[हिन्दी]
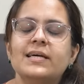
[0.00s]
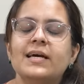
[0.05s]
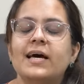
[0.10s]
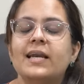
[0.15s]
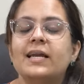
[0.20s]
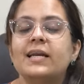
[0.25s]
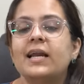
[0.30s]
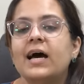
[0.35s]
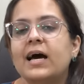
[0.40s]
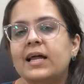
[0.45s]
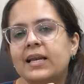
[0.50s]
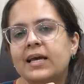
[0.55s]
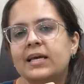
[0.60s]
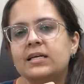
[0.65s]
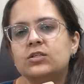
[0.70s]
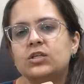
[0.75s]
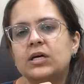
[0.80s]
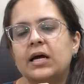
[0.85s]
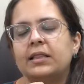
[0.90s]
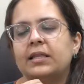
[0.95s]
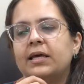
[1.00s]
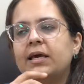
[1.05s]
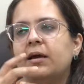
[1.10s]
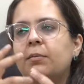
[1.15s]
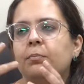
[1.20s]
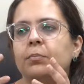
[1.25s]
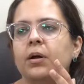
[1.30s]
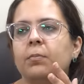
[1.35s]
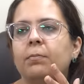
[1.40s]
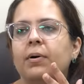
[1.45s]
करना नहीं चाहते या
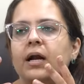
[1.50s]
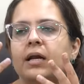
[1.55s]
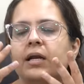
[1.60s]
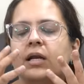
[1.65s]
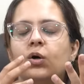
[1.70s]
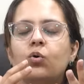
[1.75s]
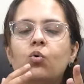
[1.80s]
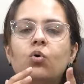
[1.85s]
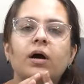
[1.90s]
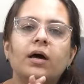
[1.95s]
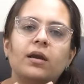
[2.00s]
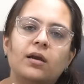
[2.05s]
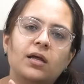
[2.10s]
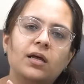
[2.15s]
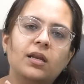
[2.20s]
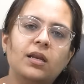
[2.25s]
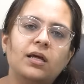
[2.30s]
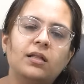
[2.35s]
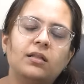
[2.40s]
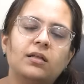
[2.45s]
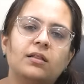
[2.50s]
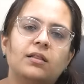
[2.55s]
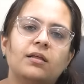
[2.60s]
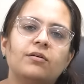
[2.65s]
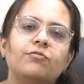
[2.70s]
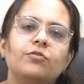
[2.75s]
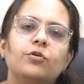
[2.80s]
अपने पार्टनर को करने नहीं देते